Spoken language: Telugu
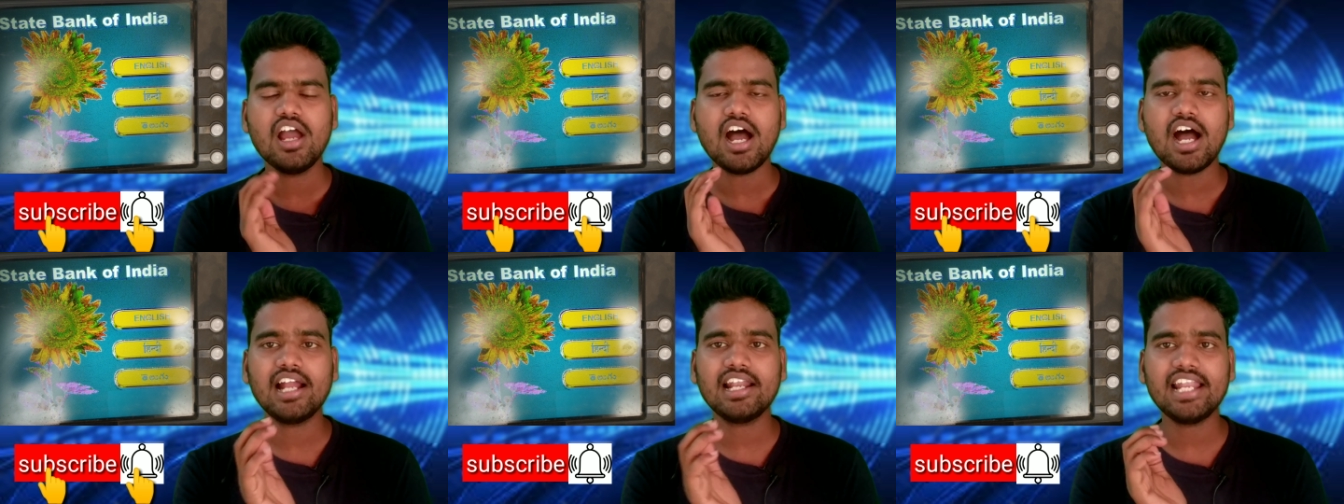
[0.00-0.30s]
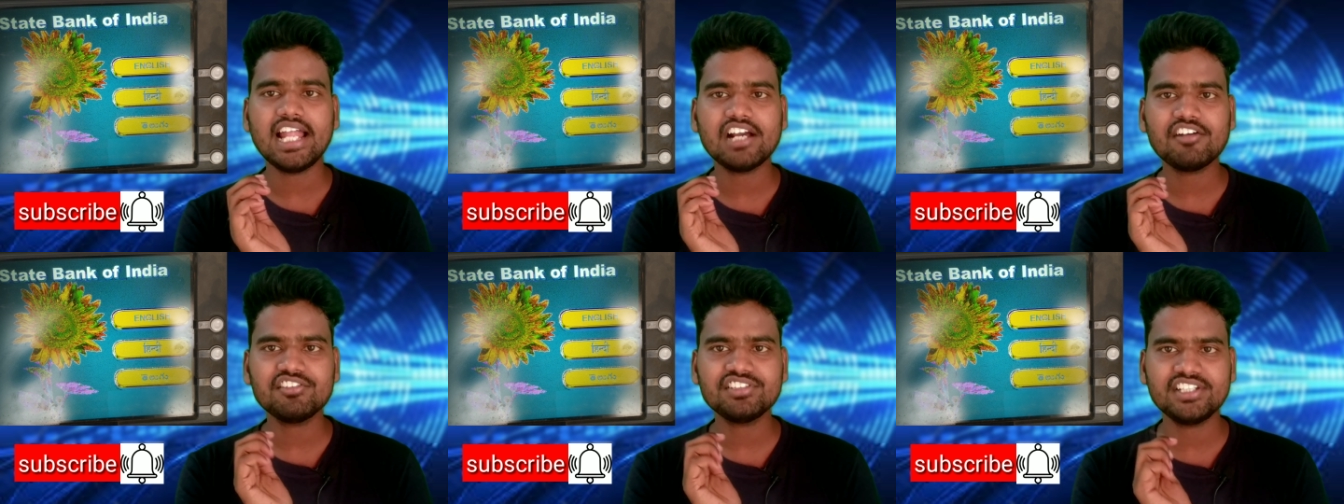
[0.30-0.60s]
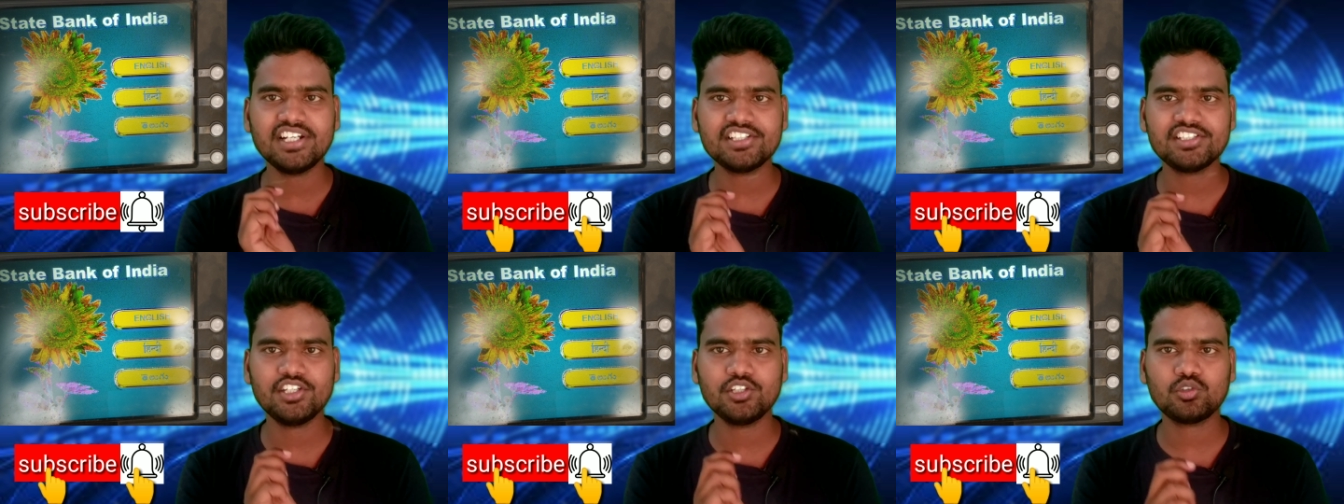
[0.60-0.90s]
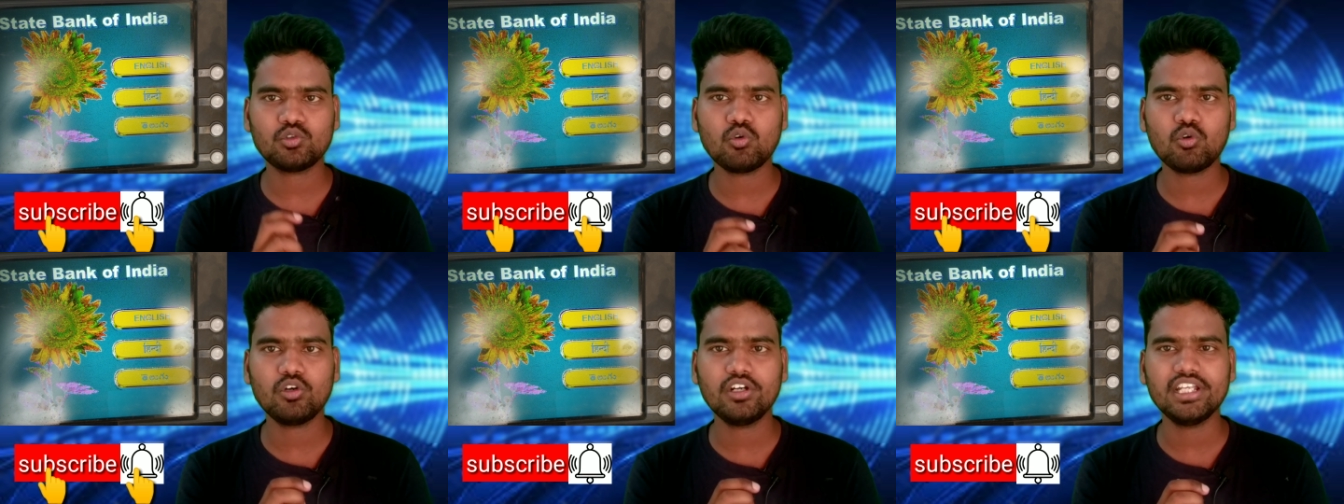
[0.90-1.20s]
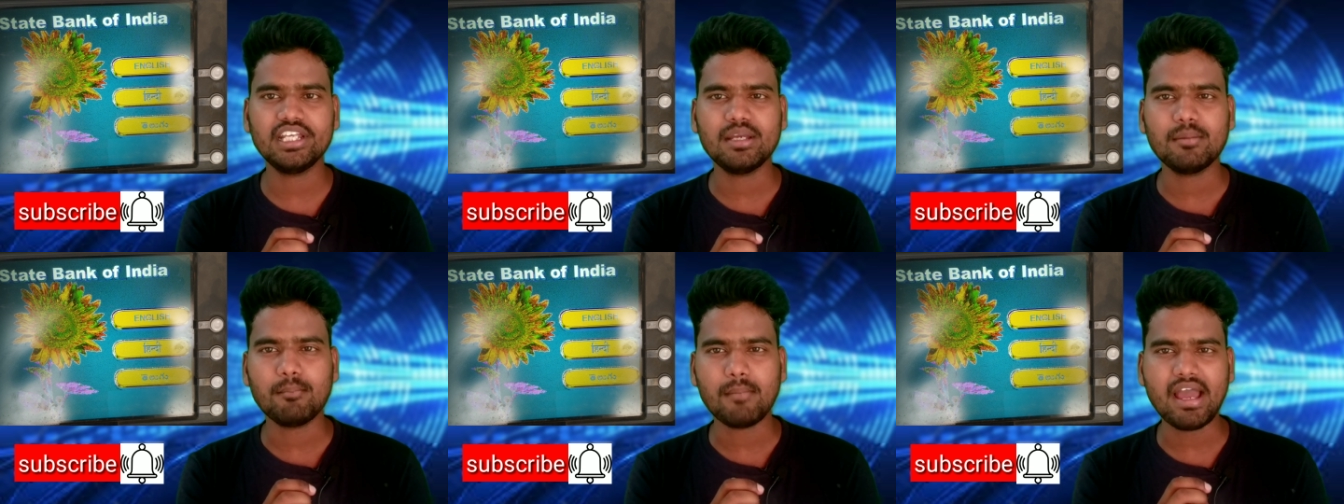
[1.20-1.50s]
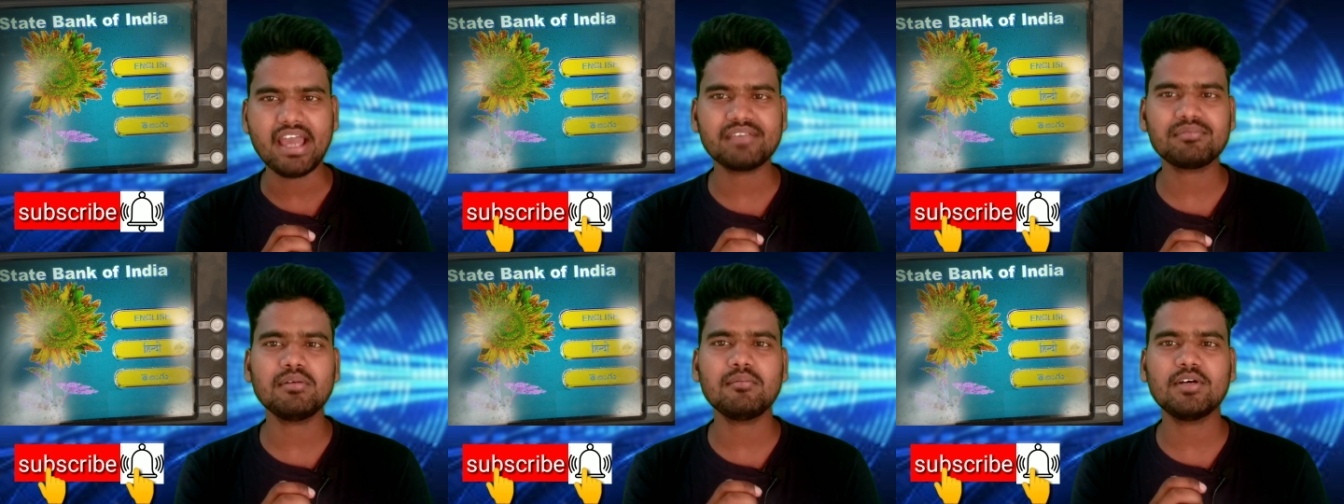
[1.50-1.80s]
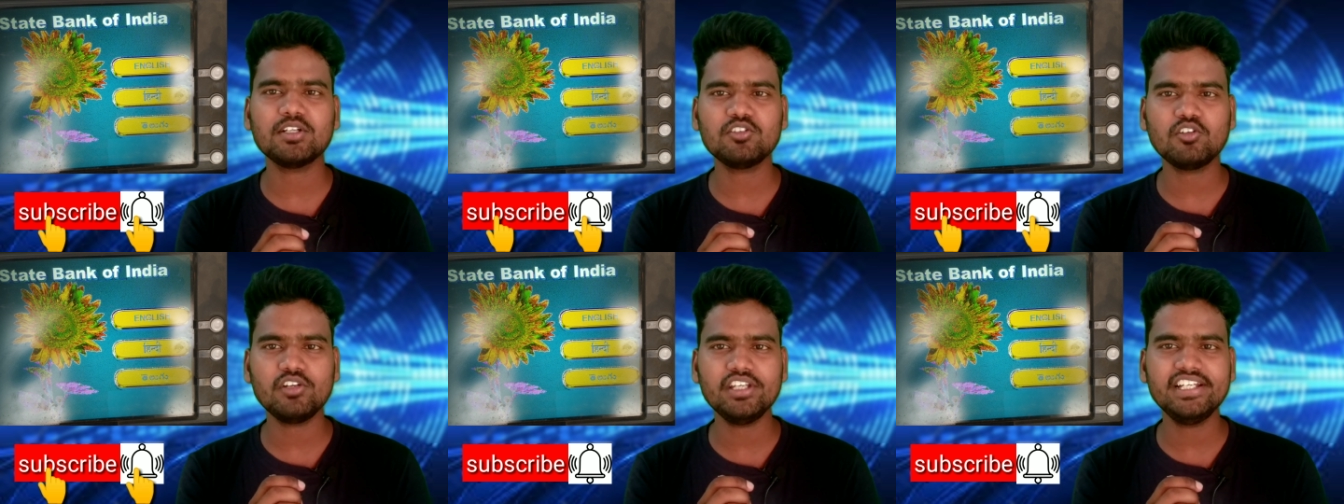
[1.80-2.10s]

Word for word: ఆ లాంగ్వేజ్ సెలెక్ట్ చేసుకోండి మ్యాక్సిమం అందరూ